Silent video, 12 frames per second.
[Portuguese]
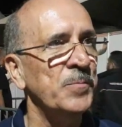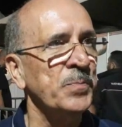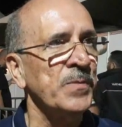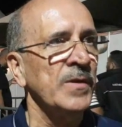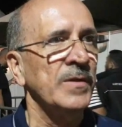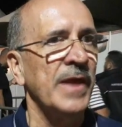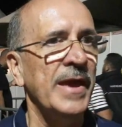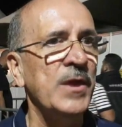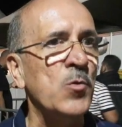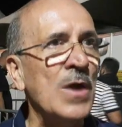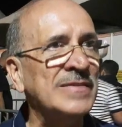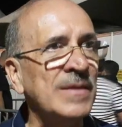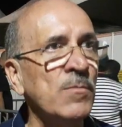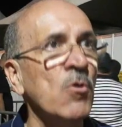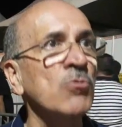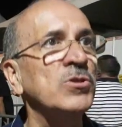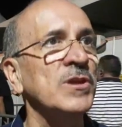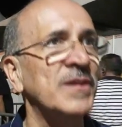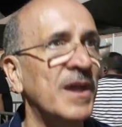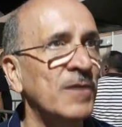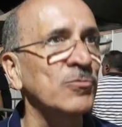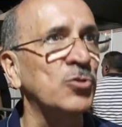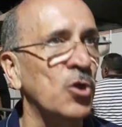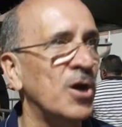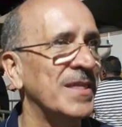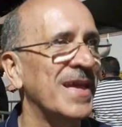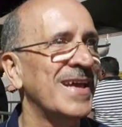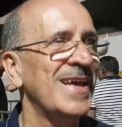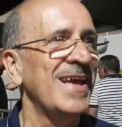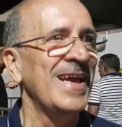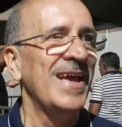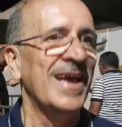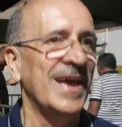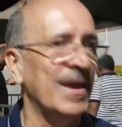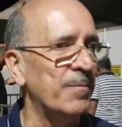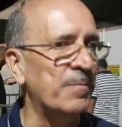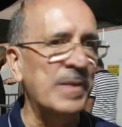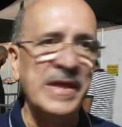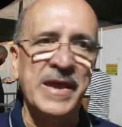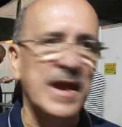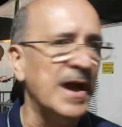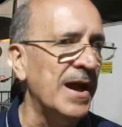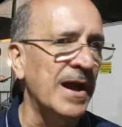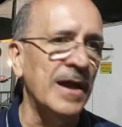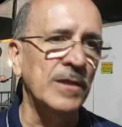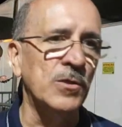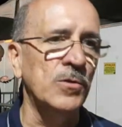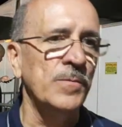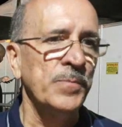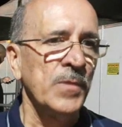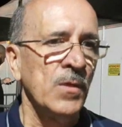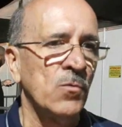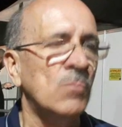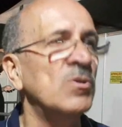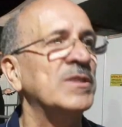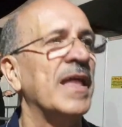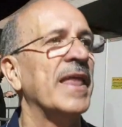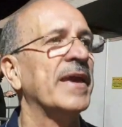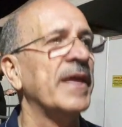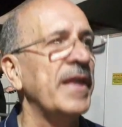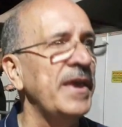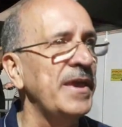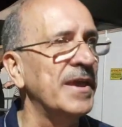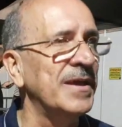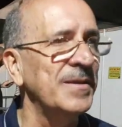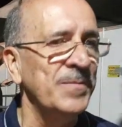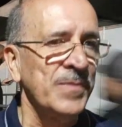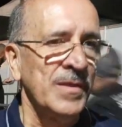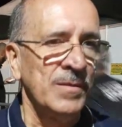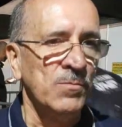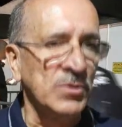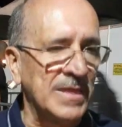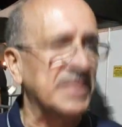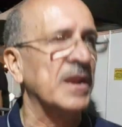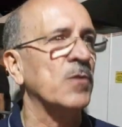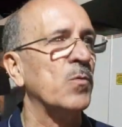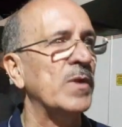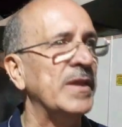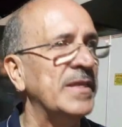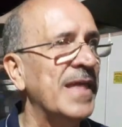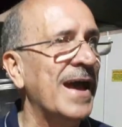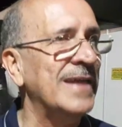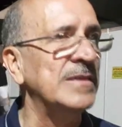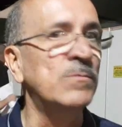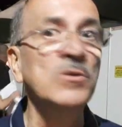O vice-prefeito de Penedo, Ronaldo Lopes, falou da segurança e do aumento da economia no município durante o evento.